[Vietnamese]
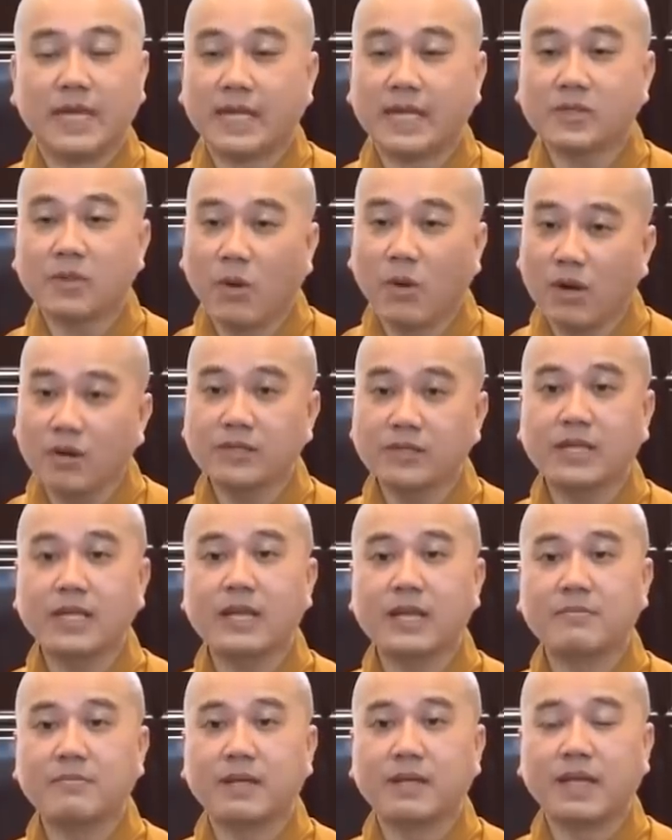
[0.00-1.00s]
Giải thoát
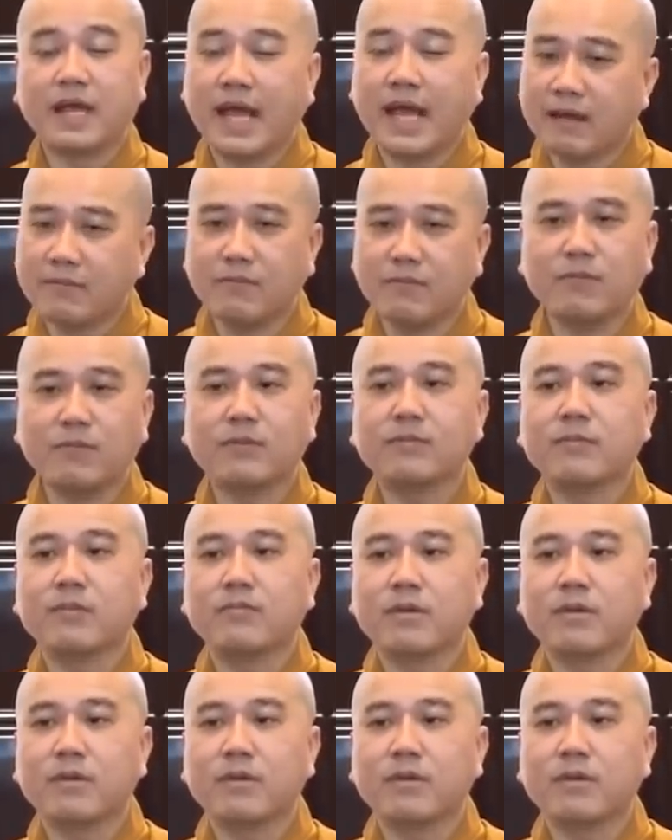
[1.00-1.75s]
nghĩa là mình ăn muốn